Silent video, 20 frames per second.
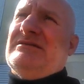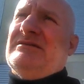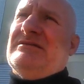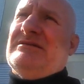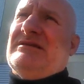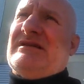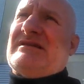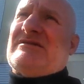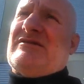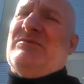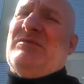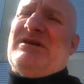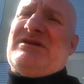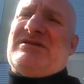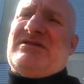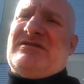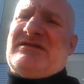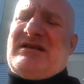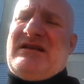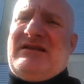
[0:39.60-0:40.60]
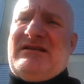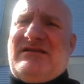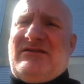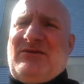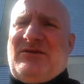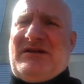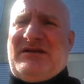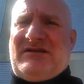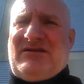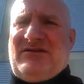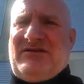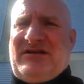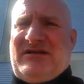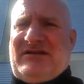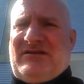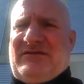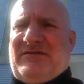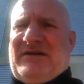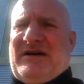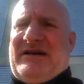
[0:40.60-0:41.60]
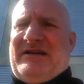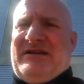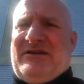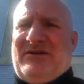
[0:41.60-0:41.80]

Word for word: jest to męczące, ale z drugiej strony jest to fajne.